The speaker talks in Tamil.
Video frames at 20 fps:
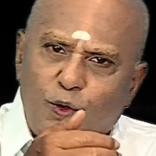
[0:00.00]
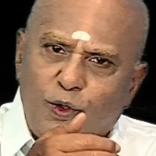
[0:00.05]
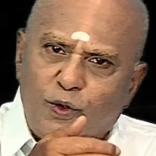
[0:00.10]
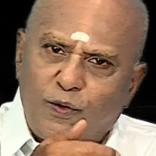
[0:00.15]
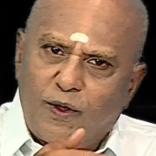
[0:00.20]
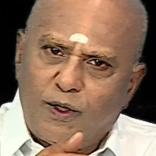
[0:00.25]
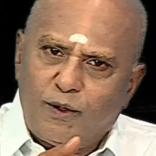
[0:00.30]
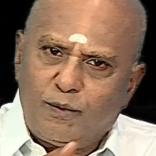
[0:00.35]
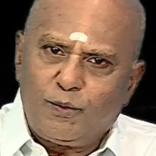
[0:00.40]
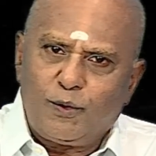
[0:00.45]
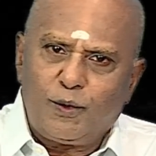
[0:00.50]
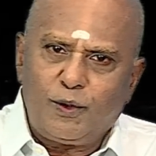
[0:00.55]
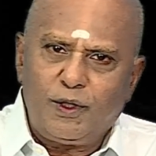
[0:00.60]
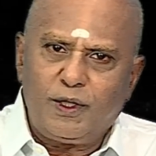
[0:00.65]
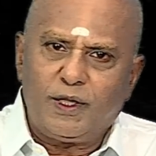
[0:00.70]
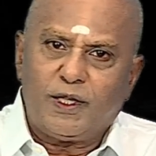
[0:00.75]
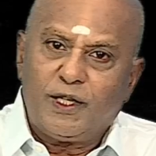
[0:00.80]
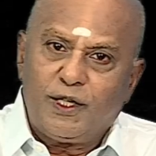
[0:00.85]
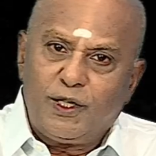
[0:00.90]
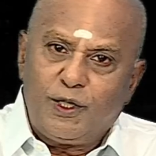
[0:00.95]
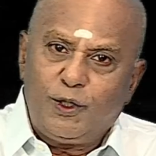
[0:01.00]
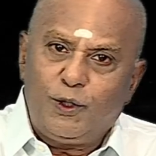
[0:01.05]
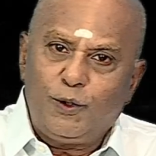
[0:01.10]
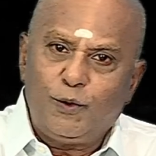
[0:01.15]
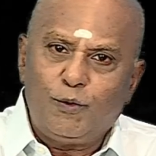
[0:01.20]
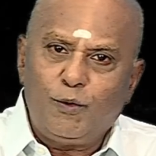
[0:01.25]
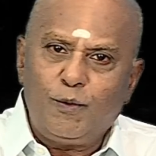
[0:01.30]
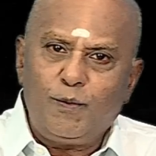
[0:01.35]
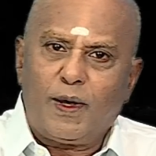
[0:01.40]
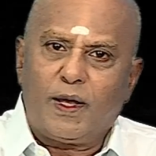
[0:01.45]
கொண்டு வரும்போது
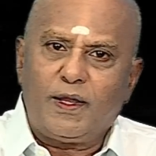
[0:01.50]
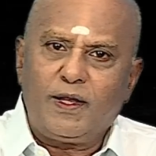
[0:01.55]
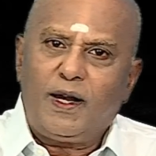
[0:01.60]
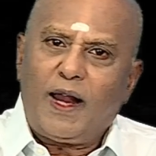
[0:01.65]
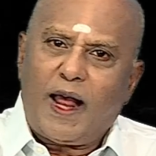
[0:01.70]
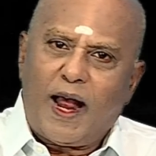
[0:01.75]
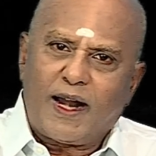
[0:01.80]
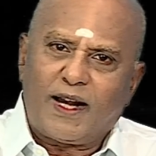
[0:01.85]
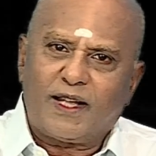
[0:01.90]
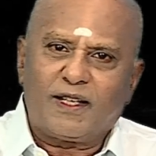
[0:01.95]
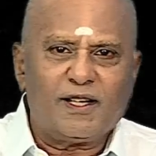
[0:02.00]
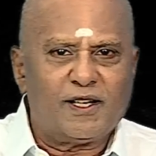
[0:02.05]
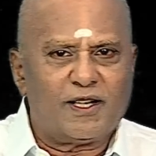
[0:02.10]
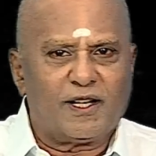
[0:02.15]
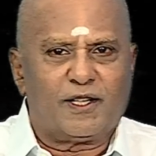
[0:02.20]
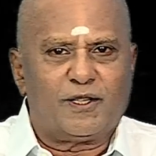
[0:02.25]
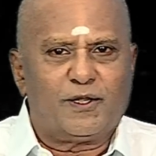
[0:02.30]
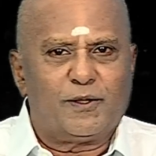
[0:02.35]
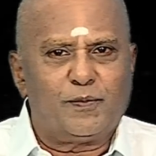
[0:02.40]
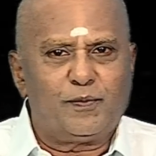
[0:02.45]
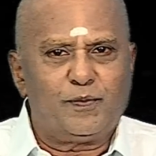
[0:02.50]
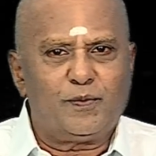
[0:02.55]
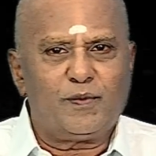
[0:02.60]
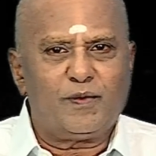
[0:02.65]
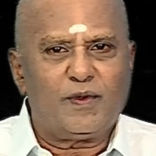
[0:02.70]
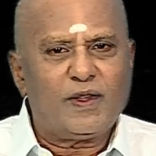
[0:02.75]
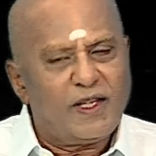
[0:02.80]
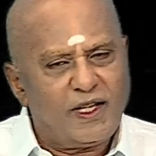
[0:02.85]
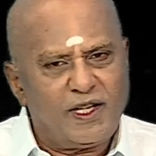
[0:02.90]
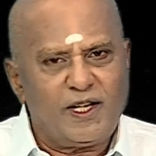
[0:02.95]
இதுவும் அதில் அடங்குகிறது
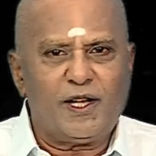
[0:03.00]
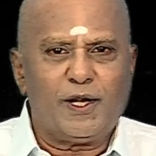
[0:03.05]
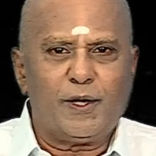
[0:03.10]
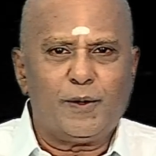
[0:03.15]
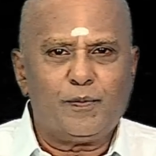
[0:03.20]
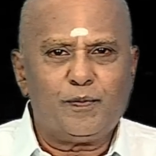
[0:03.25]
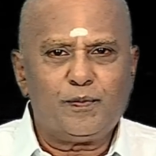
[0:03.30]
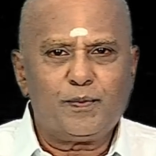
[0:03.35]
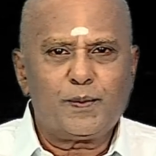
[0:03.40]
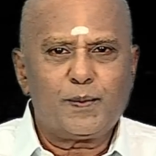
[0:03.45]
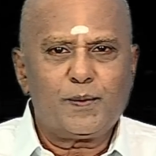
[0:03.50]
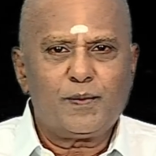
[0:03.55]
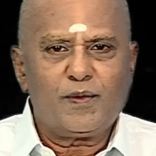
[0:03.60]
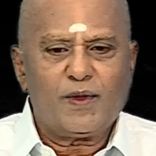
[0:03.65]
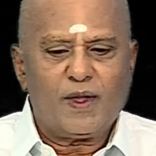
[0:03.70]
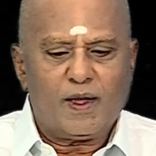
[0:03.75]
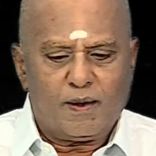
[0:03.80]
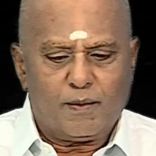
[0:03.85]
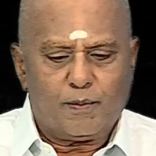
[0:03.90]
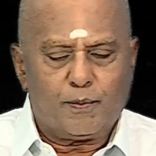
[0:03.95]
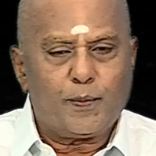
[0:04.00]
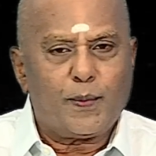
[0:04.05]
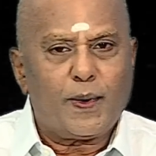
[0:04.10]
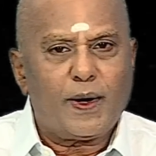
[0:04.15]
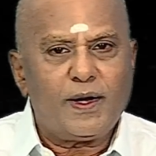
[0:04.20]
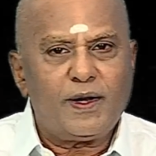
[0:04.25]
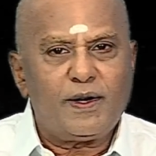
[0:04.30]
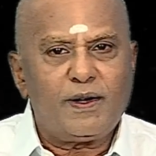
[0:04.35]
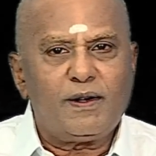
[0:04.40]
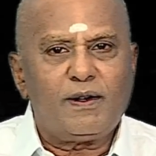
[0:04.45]
இனி
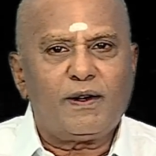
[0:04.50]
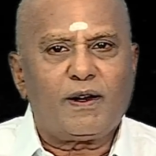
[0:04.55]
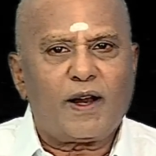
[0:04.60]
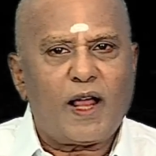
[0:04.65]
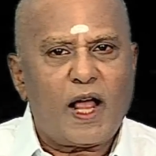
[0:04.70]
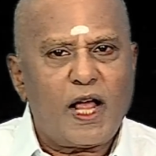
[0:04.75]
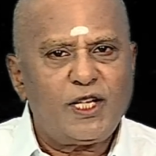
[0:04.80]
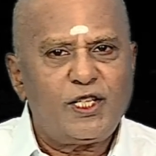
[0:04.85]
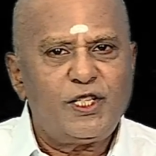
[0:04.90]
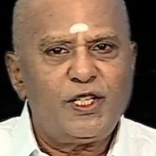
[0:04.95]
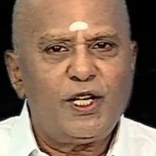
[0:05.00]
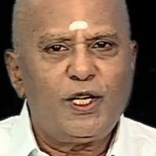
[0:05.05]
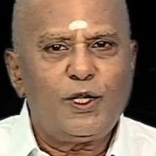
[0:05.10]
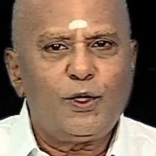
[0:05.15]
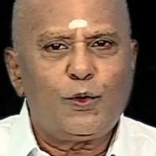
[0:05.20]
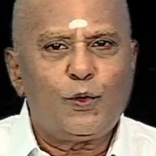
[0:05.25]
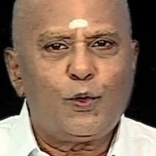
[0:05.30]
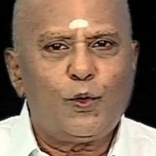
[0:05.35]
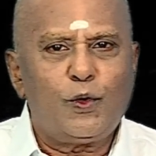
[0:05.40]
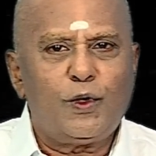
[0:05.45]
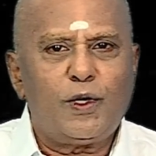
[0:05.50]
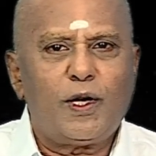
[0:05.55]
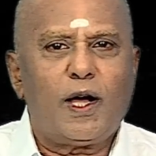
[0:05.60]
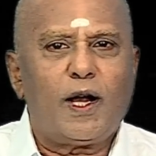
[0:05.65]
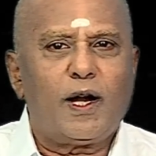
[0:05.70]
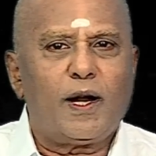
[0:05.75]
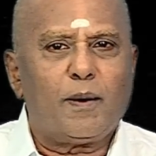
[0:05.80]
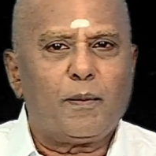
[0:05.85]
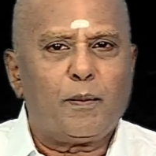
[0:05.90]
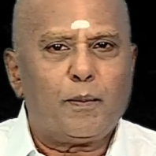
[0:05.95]
பனிரெண்டு ராசிகளுக்கு
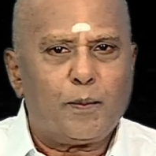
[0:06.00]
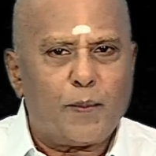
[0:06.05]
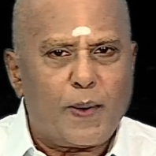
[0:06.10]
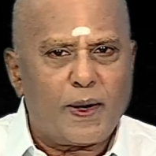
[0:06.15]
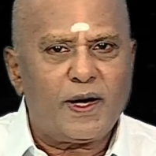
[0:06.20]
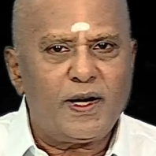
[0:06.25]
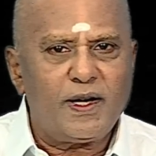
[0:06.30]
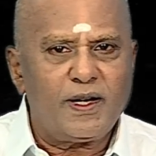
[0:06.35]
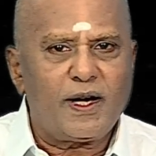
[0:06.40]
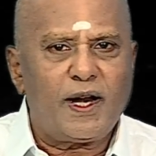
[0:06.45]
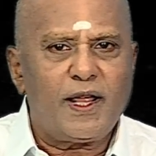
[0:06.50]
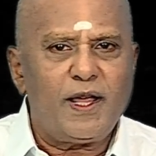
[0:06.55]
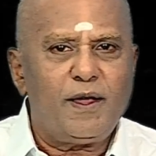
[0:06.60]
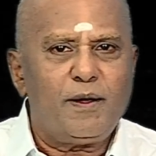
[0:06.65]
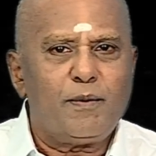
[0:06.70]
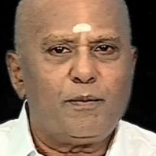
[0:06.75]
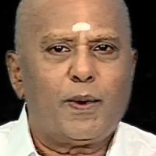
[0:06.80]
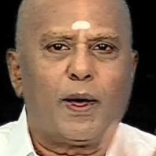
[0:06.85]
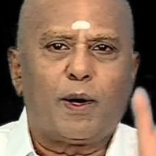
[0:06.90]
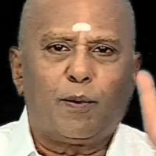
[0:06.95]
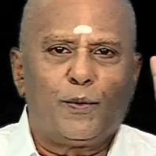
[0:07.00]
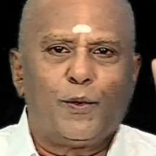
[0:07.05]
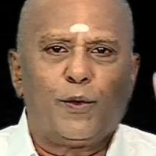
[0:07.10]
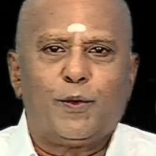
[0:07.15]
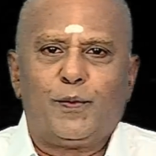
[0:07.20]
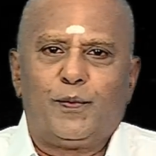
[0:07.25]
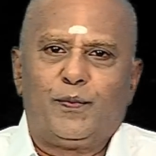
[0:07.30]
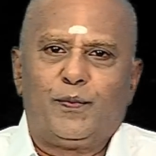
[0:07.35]
உண்டான பலன்களை பார்ப்போம்